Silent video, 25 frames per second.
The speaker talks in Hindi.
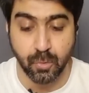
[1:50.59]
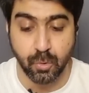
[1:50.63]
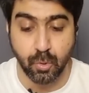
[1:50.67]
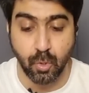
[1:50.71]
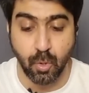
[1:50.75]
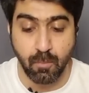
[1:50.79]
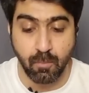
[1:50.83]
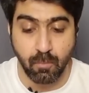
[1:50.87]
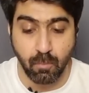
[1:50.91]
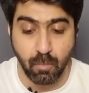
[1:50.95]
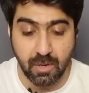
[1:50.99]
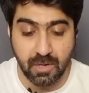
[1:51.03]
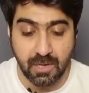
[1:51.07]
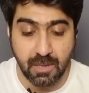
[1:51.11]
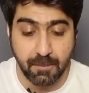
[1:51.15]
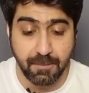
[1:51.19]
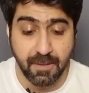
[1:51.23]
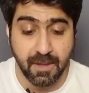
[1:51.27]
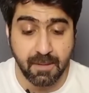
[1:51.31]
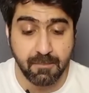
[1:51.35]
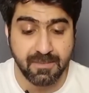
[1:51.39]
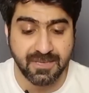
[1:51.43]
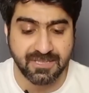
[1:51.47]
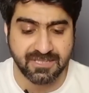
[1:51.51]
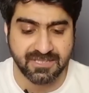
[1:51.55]
तो मुल्क
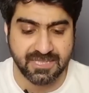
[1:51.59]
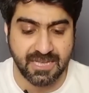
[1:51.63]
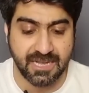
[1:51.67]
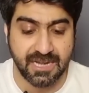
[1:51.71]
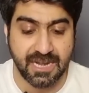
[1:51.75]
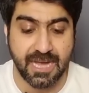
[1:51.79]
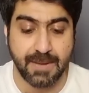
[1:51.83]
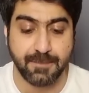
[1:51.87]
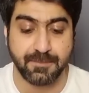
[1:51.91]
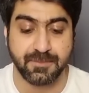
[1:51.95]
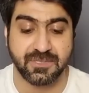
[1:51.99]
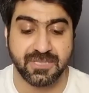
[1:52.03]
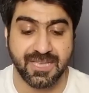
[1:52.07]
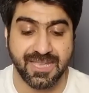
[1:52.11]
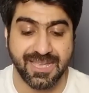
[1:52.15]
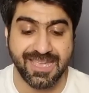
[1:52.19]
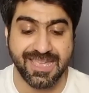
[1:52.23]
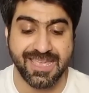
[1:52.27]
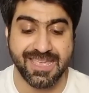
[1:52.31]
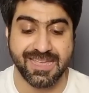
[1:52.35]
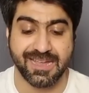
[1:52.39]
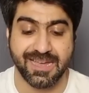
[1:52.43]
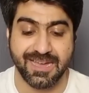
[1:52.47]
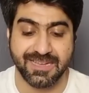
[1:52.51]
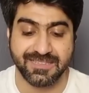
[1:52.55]
भर में सैलाब से
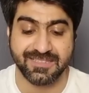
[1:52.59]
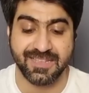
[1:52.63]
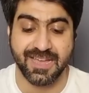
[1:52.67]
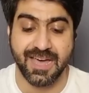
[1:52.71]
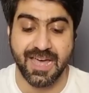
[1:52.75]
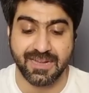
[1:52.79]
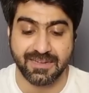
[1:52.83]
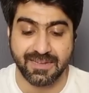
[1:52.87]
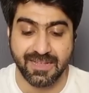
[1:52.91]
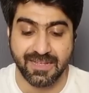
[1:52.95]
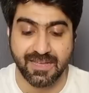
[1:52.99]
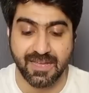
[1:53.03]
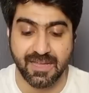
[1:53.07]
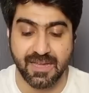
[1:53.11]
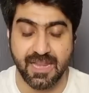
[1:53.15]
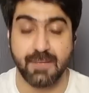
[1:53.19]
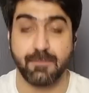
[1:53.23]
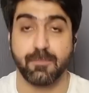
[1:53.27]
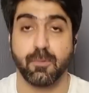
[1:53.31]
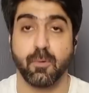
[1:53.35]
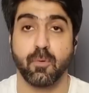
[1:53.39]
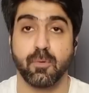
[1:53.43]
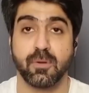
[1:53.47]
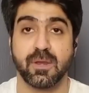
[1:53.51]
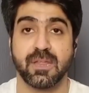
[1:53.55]
एक हज़ार के
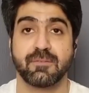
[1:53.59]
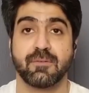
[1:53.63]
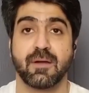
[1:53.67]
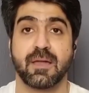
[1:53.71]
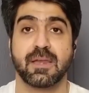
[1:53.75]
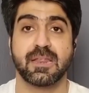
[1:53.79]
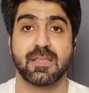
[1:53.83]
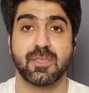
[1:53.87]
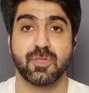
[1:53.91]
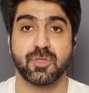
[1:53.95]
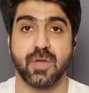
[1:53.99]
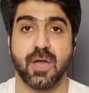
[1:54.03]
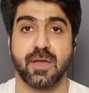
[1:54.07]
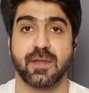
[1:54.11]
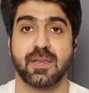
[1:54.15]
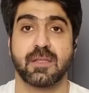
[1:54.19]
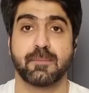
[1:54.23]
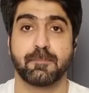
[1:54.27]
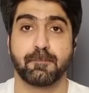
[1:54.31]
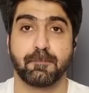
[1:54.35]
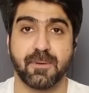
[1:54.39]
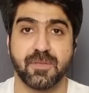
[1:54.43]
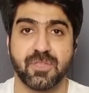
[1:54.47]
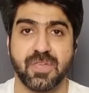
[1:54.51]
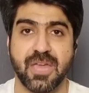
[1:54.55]
करीब होने वाली
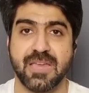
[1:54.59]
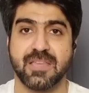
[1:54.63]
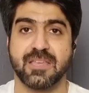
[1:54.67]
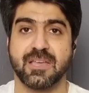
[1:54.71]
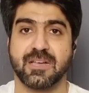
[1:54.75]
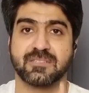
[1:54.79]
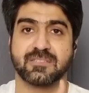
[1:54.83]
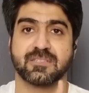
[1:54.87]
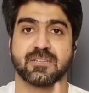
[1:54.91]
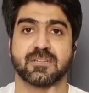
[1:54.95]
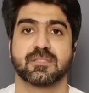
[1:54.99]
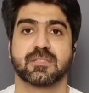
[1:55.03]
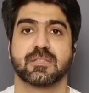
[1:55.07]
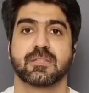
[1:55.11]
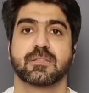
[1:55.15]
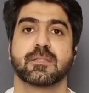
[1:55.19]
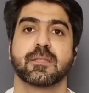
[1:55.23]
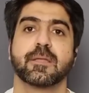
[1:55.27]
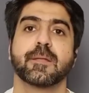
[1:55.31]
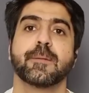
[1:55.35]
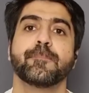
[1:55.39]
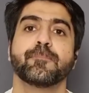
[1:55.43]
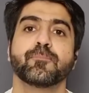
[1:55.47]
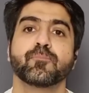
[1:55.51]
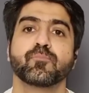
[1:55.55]
जानें बचाई जा सकती
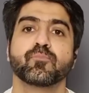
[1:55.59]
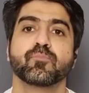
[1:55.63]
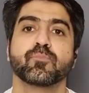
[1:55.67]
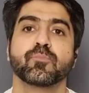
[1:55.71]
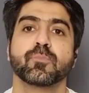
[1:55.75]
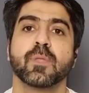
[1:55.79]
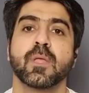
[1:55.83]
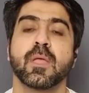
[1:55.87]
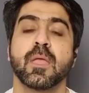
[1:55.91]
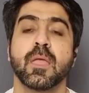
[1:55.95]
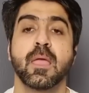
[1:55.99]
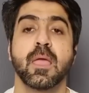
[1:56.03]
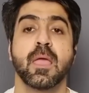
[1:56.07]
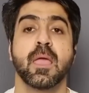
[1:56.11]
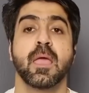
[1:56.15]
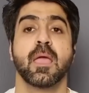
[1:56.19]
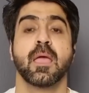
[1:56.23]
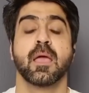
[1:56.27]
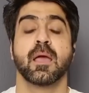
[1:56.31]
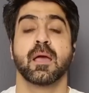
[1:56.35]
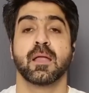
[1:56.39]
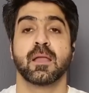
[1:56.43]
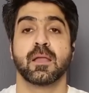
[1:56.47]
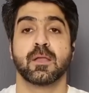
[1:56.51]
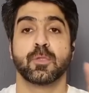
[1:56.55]

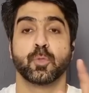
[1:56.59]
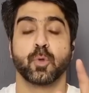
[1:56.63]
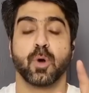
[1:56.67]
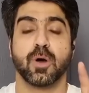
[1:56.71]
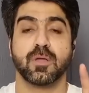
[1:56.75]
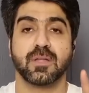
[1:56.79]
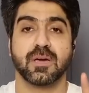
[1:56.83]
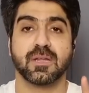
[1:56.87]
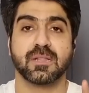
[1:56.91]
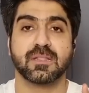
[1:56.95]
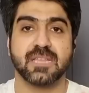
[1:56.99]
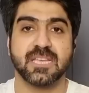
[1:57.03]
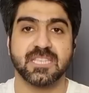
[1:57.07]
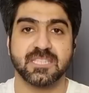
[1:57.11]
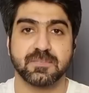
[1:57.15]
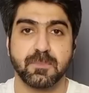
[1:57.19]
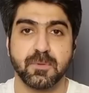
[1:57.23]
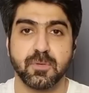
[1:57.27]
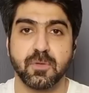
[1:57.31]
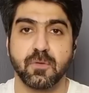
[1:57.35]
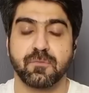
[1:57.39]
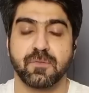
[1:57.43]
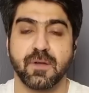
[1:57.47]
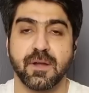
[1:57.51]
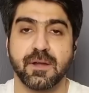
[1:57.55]
थी 2010
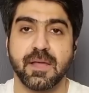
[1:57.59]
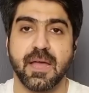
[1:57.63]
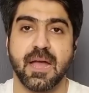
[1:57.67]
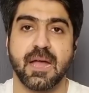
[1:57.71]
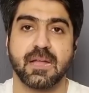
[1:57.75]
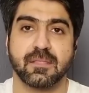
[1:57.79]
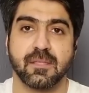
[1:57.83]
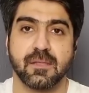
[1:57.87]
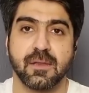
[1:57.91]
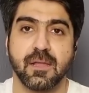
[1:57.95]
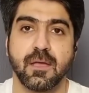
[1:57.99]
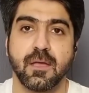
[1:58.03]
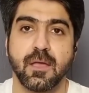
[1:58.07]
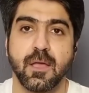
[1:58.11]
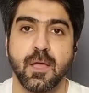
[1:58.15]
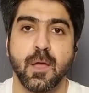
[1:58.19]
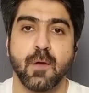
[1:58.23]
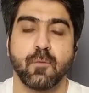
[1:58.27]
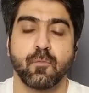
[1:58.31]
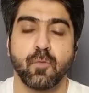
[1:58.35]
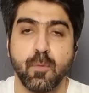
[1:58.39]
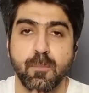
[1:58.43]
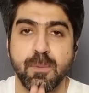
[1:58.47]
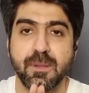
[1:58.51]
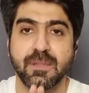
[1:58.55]
में जो फ्लड आया था ना
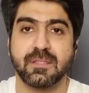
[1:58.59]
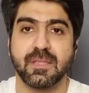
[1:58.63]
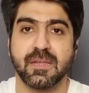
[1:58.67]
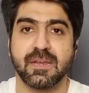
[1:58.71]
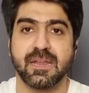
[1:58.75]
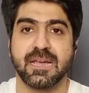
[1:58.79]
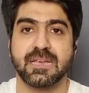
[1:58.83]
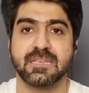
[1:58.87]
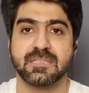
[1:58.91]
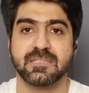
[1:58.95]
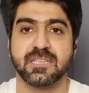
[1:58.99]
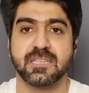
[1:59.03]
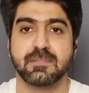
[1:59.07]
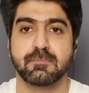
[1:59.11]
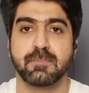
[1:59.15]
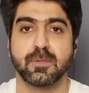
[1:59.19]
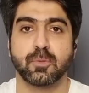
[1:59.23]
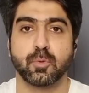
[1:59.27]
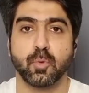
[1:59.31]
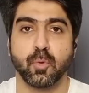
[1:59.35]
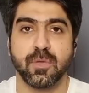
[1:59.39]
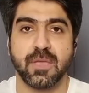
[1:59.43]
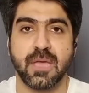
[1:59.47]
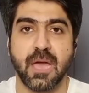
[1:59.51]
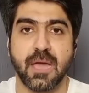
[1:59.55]
वो भी दरिया सिंध में
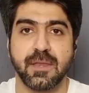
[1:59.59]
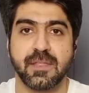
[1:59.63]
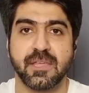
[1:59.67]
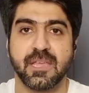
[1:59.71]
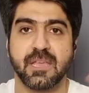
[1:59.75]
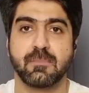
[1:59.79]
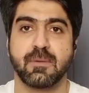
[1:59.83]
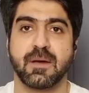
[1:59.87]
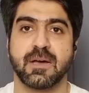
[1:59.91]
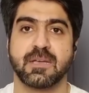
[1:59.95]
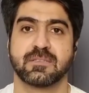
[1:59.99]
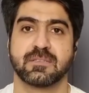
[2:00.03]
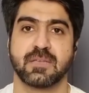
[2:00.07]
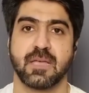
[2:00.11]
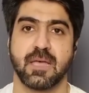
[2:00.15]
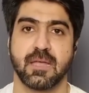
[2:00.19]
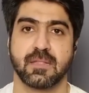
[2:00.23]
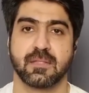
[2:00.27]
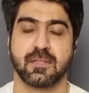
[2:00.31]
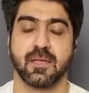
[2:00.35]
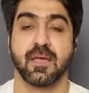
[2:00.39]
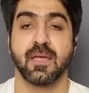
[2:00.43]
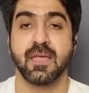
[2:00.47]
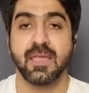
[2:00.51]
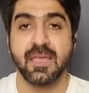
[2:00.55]
तुगयानी के पास आया
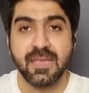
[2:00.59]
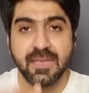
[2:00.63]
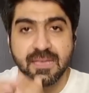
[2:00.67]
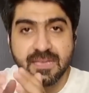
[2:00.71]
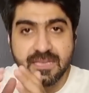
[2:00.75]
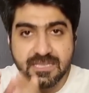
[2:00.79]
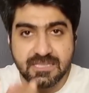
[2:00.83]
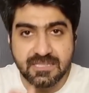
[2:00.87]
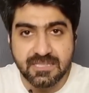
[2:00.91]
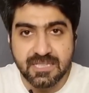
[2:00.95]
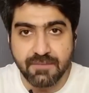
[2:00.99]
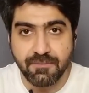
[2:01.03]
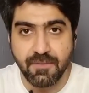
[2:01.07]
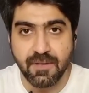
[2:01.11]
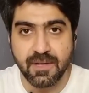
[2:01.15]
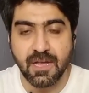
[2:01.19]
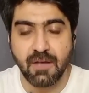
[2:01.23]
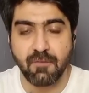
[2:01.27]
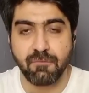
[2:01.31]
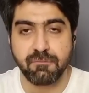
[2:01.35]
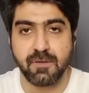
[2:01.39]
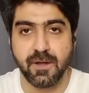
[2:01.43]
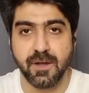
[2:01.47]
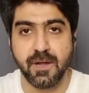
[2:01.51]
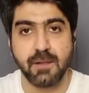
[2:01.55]
था इस दफ़ा
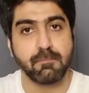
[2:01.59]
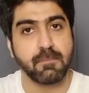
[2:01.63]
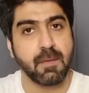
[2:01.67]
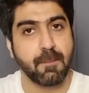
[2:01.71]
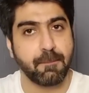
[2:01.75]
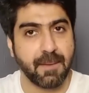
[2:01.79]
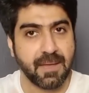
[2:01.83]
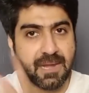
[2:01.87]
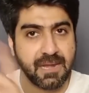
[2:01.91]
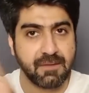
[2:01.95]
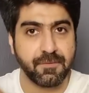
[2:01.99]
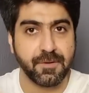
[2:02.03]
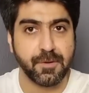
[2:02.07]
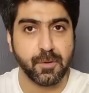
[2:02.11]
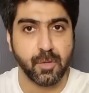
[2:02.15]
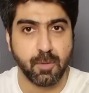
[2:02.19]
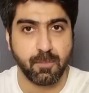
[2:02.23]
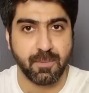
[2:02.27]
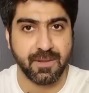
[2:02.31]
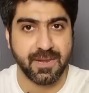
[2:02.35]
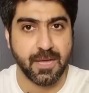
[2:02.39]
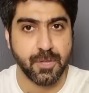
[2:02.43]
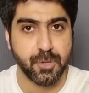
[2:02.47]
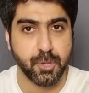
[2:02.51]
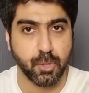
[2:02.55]
का फ्लड मैं पहले वीडियो
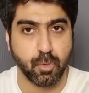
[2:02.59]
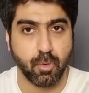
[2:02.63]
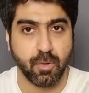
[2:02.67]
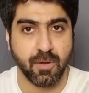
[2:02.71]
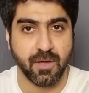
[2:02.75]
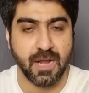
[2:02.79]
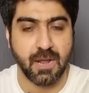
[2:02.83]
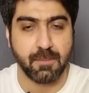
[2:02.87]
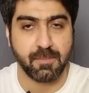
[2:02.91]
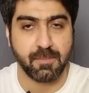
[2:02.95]
बना चुका हूं अगर